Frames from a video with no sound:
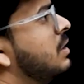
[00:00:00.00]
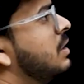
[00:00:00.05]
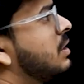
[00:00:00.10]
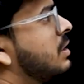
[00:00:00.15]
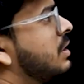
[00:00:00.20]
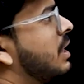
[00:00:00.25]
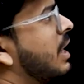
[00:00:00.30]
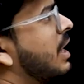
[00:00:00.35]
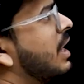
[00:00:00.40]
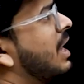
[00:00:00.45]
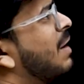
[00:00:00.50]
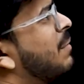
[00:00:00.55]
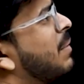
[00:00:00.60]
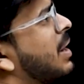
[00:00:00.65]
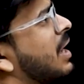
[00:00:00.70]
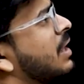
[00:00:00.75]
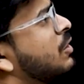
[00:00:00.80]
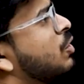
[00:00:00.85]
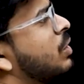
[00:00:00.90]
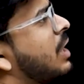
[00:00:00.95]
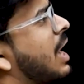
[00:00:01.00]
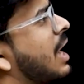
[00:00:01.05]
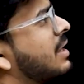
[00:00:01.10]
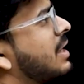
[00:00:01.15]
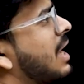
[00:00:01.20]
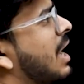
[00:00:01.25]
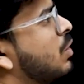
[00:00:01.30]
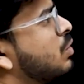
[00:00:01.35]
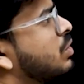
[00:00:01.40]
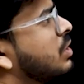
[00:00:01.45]
जिससे कि हमारा जो
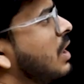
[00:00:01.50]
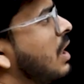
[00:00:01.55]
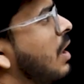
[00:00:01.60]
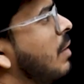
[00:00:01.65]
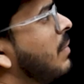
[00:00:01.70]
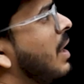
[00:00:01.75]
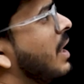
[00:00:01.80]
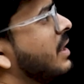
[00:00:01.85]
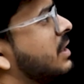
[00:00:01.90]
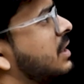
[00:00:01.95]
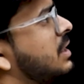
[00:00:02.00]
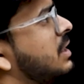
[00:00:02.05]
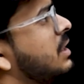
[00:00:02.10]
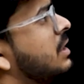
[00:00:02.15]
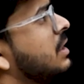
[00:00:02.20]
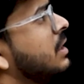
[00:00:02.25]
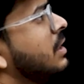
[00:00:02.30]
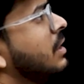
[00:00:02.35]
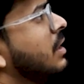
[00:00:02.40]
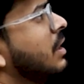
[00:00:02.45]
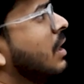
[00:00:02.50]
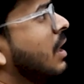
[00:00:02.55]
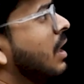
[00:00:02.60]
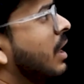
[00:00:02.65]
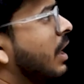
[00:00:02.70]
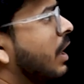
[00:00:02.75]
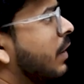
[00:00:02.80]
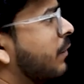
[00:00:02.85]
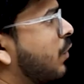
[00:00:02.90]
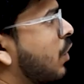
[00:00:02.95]
डाटा है उससे हम अच्छी
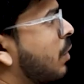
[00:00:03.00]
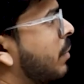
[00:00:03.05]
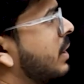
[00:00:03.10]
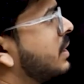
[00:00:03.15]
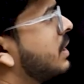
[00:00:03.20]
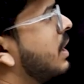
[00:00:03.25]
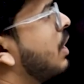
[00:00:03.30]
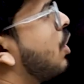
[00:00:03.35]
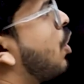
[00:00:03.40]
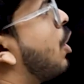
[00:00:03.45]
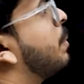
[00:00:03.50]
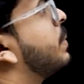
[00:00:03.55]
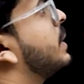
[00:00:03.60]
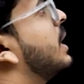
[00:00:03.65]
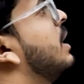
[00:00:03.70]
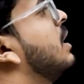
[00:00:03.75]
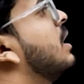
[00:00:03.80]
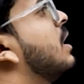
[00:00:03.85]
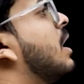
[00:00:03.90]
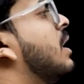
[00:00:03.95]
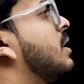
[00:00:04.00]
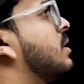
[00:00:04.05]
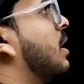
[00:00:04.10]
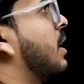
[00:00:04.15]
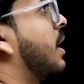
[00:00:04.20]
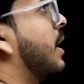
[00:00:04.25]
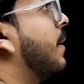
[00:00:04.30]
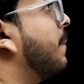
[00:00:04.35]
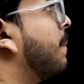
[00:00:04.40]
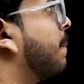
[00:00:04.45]
इंफॉर्मेशन ऑप्टेन कर सके